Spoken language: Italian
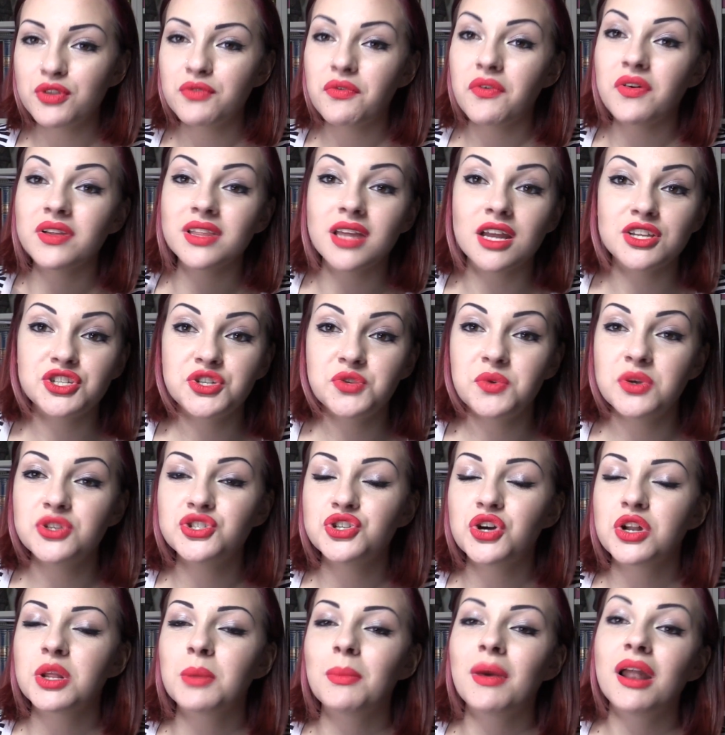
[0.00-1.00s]
Dovevo andarci due
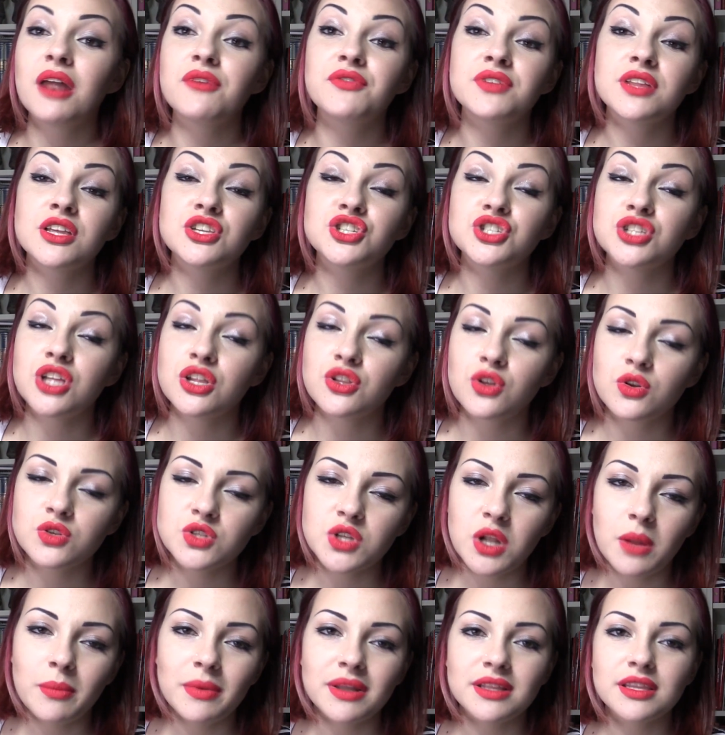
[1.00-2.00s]
giorni, ma alla fine ce ne andrò
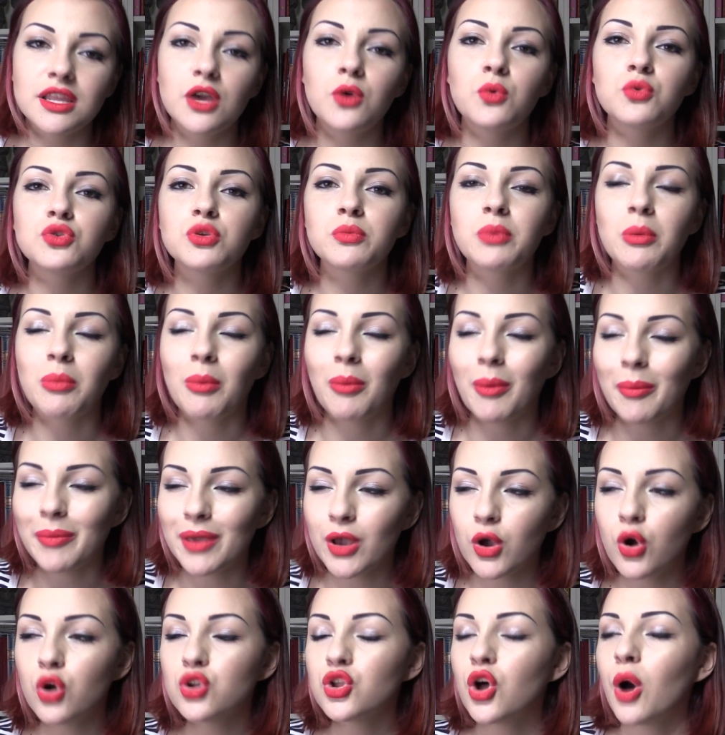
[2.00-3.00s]
solamente uno per
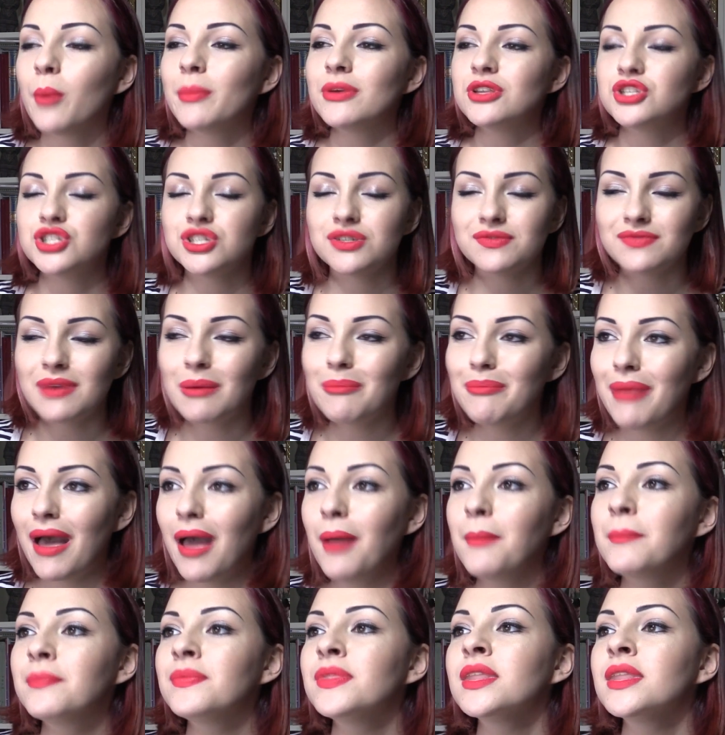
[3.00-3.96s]
problemi economici, vabbè.